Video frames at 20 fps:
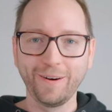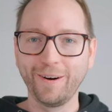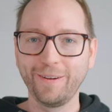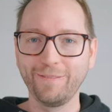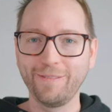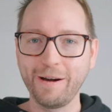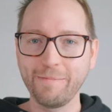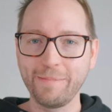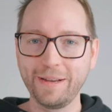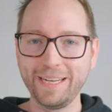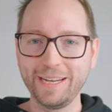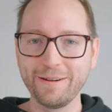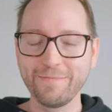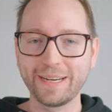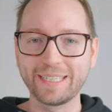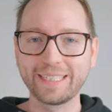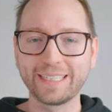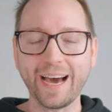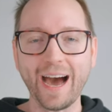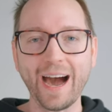Und weil man den
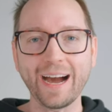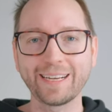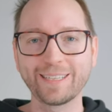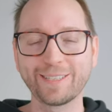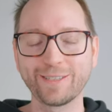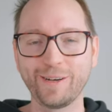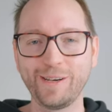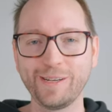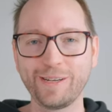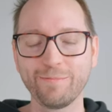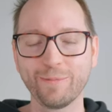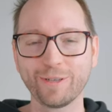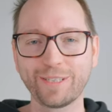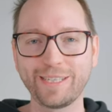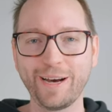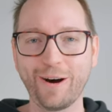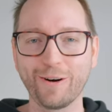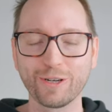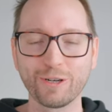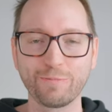immer tragen sollte, muss
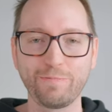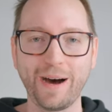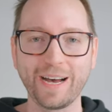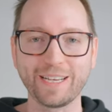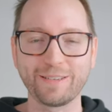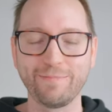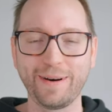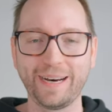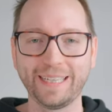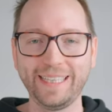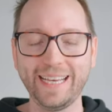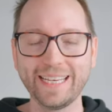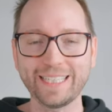der auch Spaß machen.